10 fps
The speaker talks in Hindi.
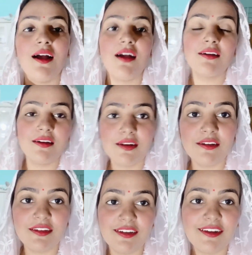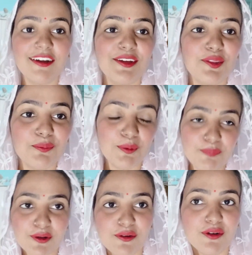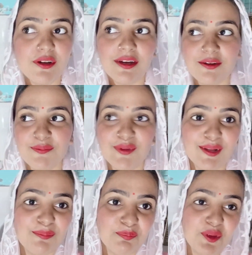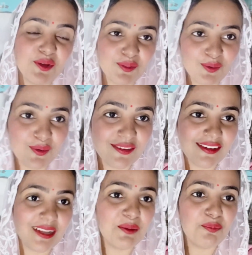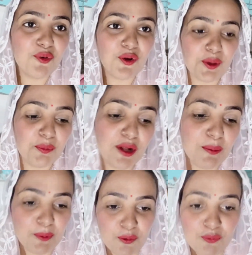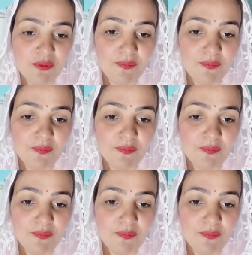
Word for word: अगर ये गए तो मैं पक्का मतलब थोड़ी सी क्लिप वहाँ की बना पाऊँ